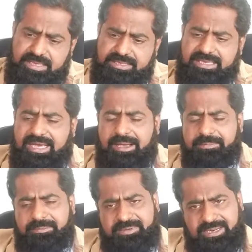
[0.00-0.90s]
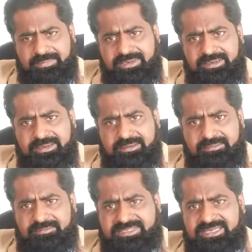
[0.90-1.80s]
ये आपने बराबर
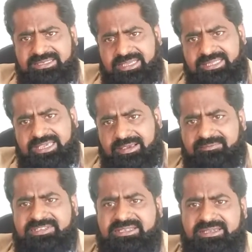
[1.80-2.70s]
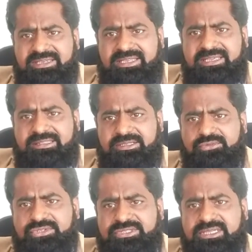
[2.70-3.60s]
वज़न यानी कि हम वज़न लेने हैं
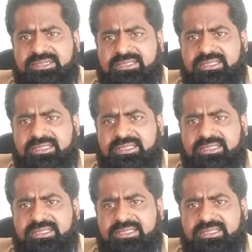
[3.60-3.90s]
तीनों चीज़ें